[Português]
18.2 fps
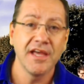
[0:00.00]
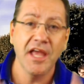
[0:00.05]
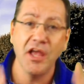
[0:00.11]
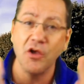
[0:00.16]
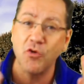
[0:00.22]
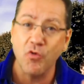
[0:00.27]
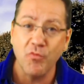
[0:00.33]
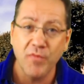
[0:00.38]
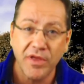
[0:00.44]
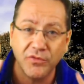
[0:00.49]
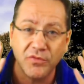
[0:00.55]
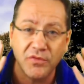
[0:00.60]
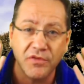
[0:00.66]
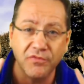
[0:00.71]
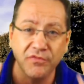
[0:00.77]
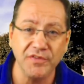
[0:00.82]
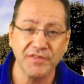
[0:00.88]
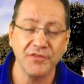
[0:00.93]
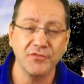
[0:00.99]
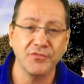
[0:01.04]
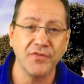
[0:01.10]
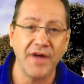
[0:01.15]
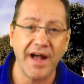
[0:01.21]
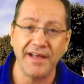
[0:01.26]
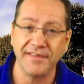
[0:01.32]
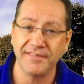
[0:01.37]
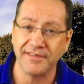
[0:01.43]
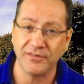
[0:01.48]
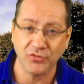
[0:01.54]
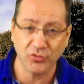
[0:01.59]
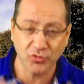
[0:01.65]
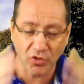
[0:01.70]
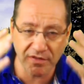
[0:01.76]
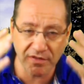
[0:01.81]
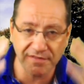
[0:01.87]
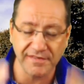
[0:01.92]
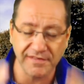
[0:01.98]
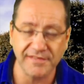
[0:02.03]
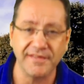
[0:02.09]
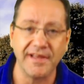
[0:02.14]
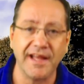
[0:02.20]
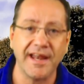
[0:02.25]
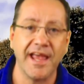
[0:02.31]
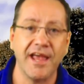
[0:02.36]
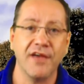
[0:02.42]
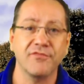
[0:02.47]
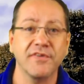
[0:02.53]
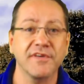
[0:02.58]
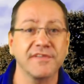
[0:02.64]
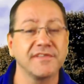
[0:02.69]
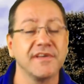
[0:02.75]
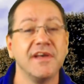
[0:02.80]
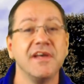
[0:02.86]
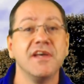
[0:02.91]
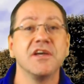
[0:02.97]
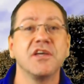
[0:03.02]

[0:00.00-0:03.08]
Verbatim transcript: Recomendo que você faça todas as tarefas